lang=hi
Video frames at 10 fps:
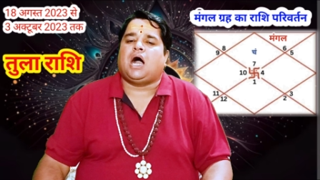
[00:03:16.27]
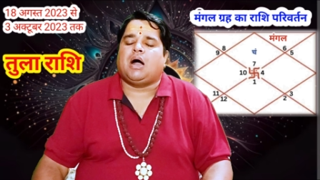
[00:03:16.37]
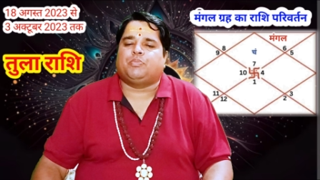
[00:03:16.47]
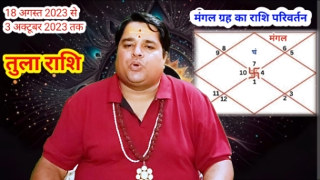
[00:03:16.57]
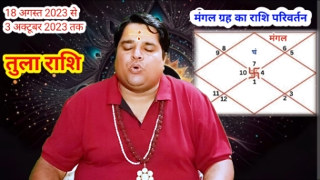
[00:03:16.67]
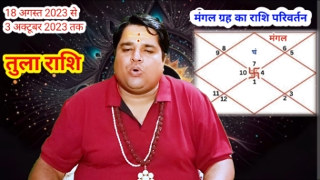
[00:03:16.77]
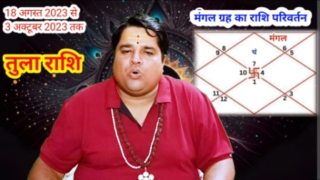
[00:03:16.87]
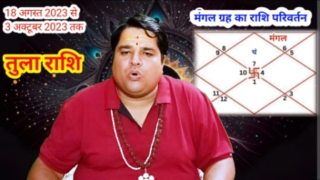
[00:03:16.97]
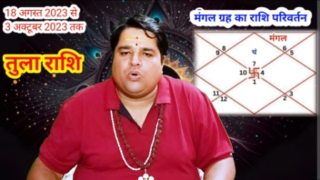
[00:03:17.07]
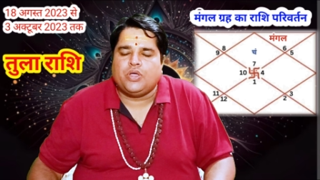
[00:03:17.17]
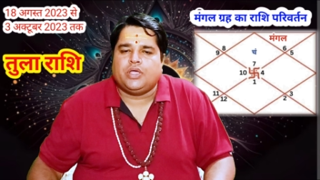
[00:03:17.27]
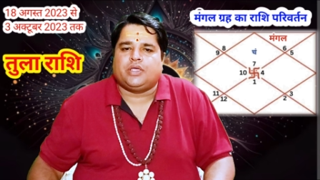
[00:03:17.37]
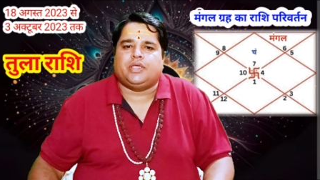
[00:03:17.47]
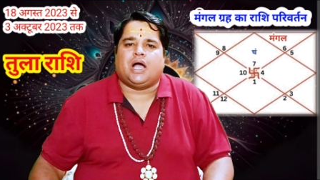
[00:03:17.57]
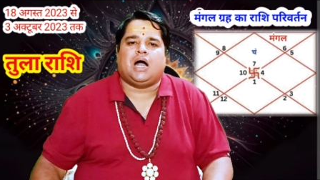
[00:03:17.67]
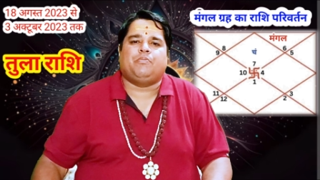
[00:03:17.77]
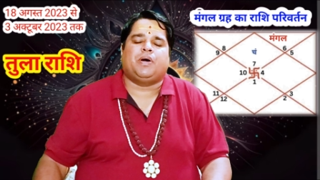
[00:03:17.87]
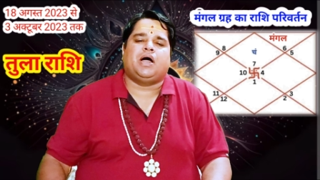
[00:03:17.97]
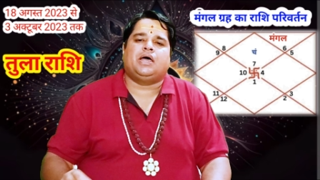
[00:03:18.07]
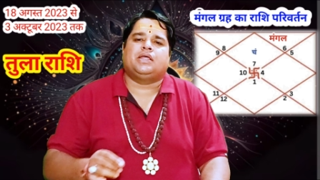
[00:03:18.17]
आपको यहाँ
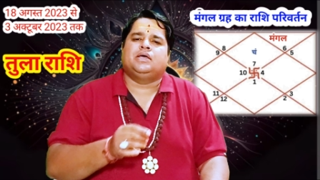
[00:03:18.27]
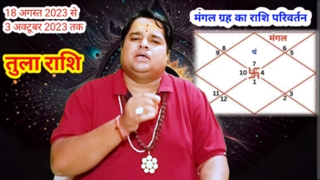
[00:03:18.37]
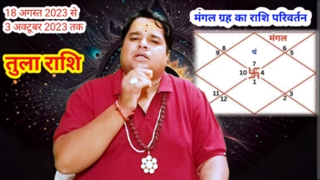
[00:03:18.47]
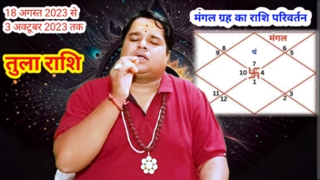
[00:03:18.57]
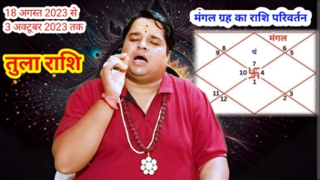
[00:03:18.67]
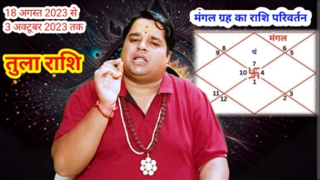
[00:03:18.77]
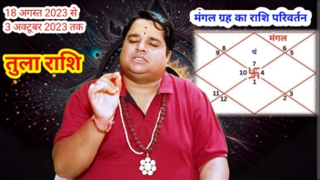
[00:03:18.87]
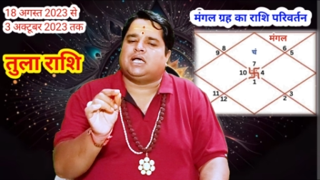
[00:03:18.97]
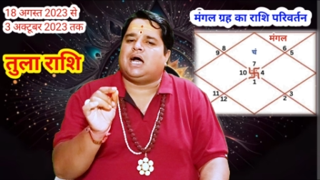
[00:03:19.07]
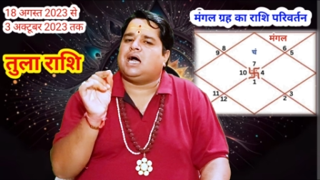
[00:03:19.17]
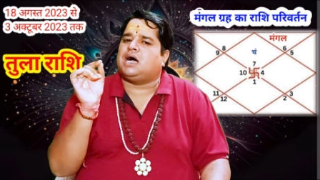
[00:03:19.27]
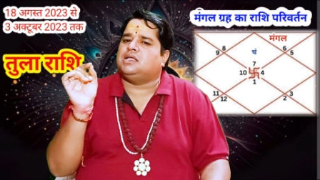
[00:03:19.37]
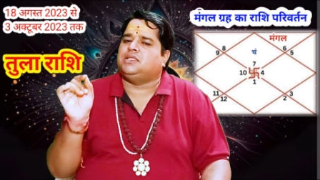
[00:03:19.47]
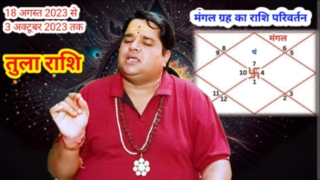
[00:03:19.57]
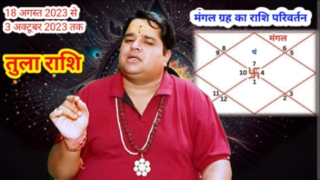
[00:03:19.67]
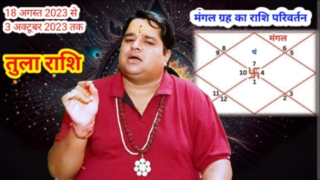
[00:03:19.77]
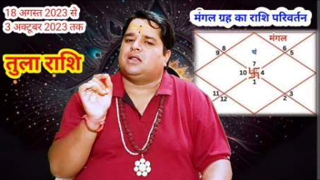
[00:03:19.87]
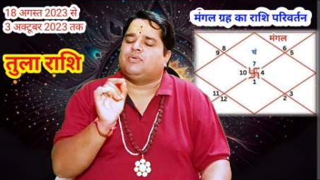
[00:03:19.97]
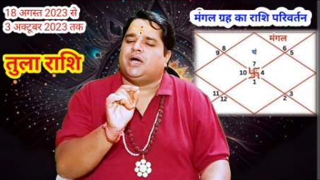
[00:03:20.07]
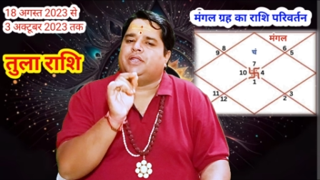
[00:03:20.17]
पर खर्चा अधिक
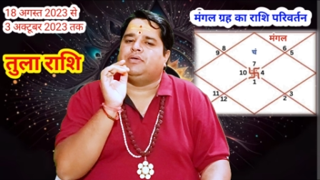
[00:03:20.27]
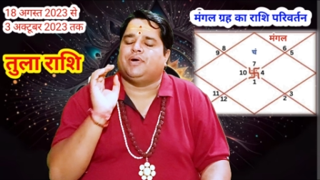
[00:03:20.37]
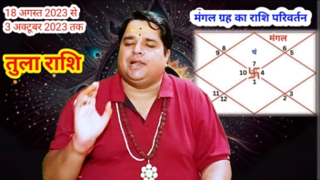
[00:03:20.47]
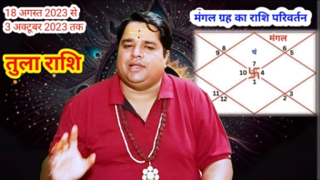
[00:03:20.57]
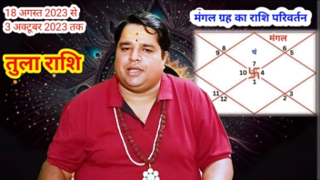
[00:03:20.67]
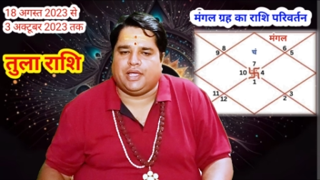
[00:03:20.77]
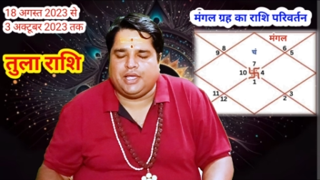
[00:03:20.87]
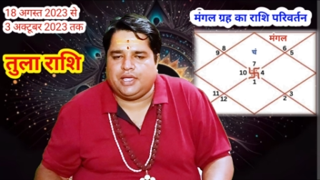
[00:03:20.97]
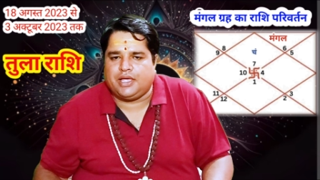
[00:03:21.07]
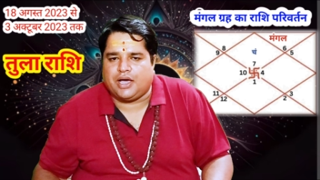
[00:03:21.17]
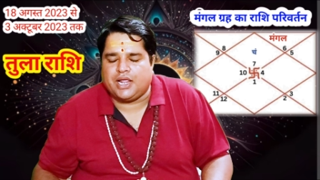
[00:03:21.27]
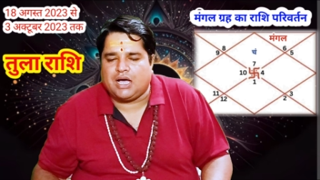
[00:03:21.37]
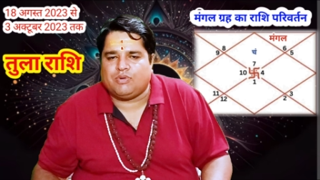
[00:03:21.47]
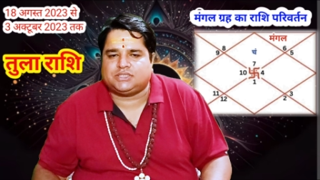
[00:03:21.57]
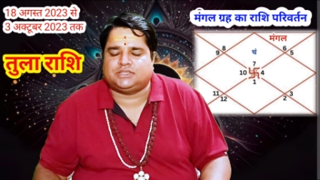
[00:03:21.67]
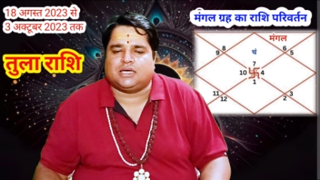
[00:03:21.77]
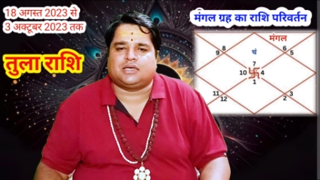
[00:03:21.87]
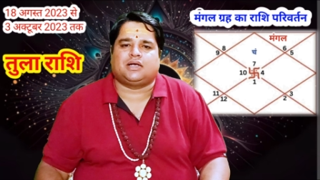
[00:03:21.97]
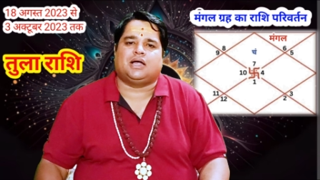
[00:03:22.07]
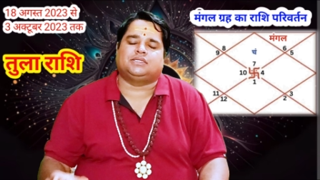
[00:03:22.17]
करवाने वाले हैं अनावश्यक
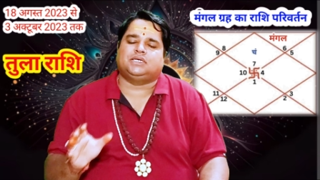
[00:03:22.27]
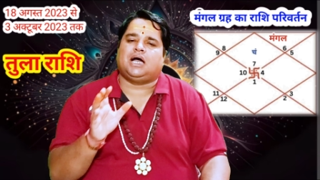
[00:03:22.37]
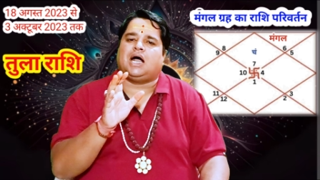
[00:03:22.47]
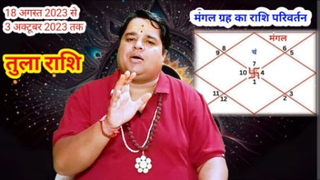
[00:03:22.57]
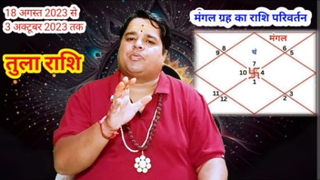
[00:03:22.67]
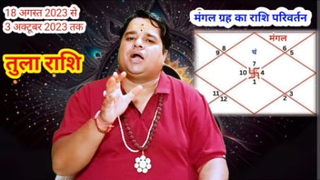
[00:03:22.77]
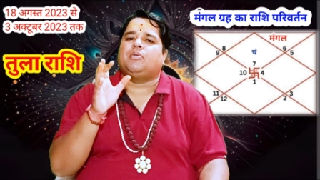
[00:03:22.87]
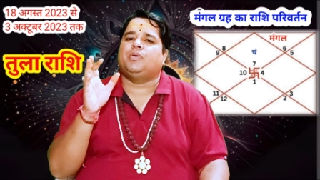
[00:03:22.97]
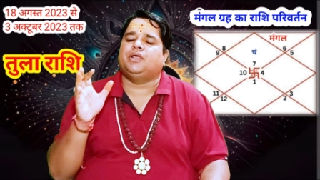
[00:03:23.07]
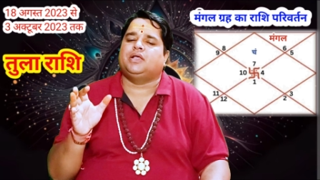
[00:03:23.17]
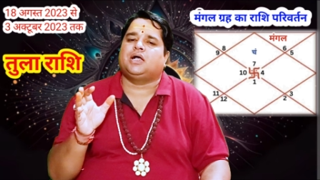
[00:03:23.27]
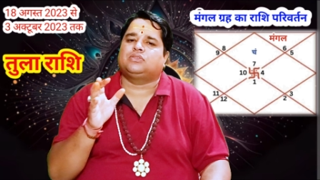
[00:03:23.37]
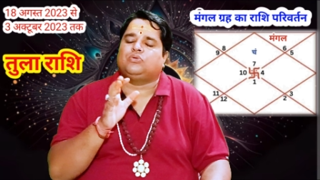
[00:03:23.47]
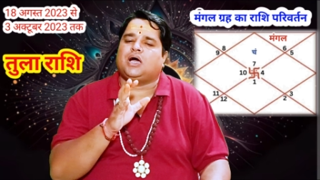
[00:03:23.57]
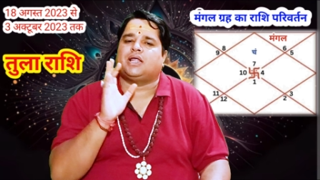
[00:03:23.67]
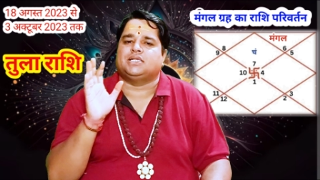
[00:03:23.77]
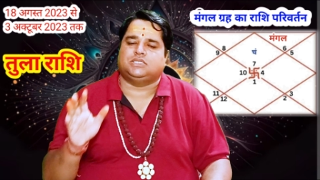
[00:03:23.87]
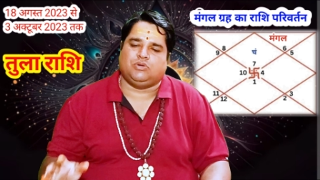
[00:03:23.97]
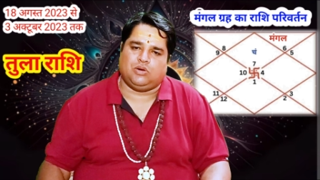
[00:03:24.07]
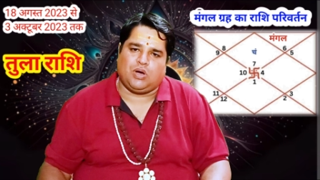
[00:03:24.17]
खर्चा आपका बढ़ेगा तुला
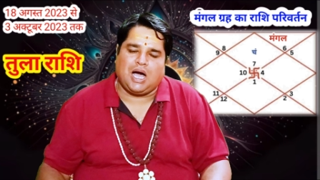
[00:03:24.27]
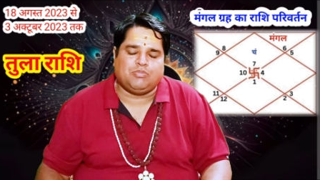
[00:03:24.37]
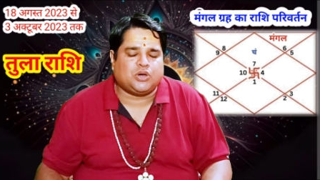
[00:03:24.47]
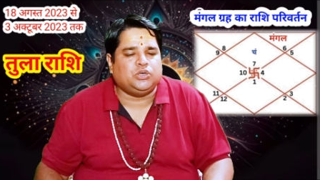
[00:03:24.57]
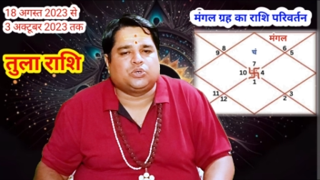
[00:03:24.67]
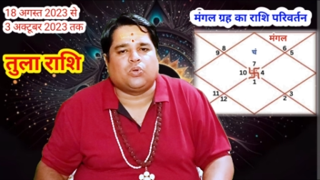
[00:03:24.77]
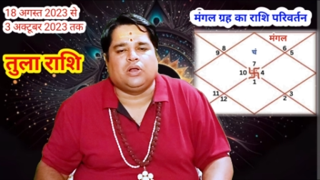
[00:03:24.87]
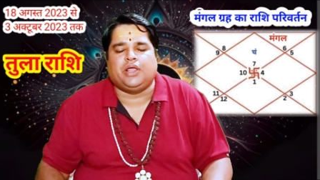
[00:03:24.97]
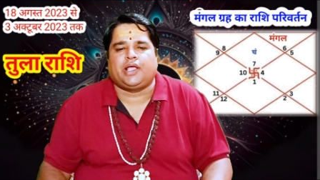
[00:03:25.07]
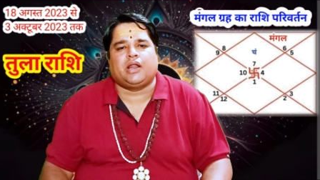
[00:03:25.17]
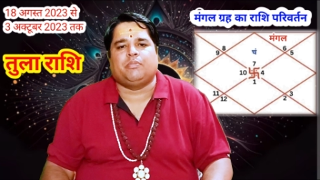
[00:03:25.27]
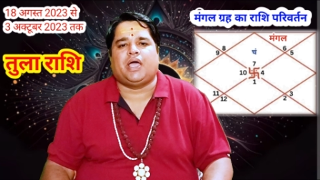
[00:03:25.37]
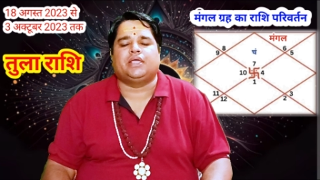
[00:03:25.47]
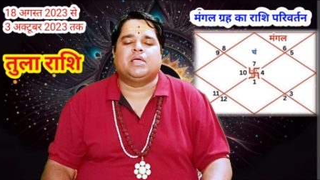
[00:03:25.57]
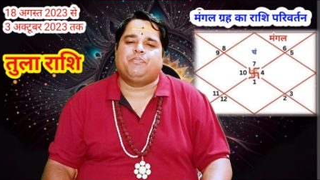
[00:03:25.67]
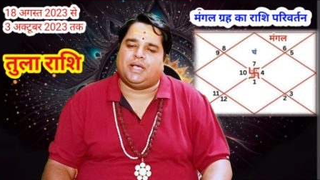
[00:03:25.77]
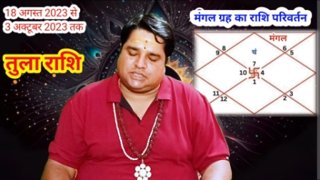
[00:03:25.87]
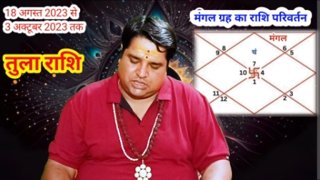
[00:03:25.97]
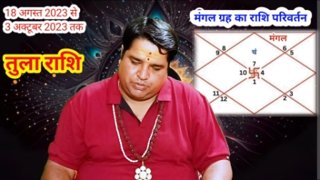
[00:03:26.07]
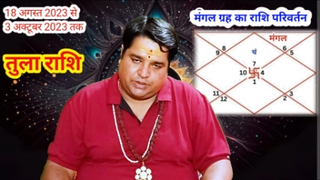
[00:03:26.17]
राशि वालों आप कंट्रोल नहीं कर पाएंगे
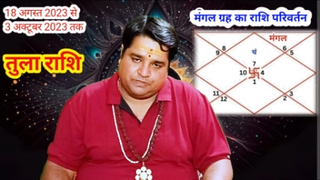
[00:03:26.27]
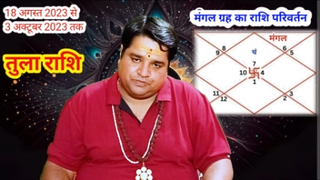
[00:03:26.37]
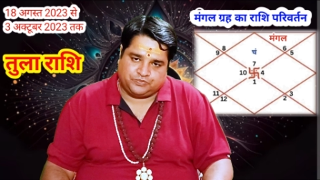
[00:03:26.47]
पैसे पे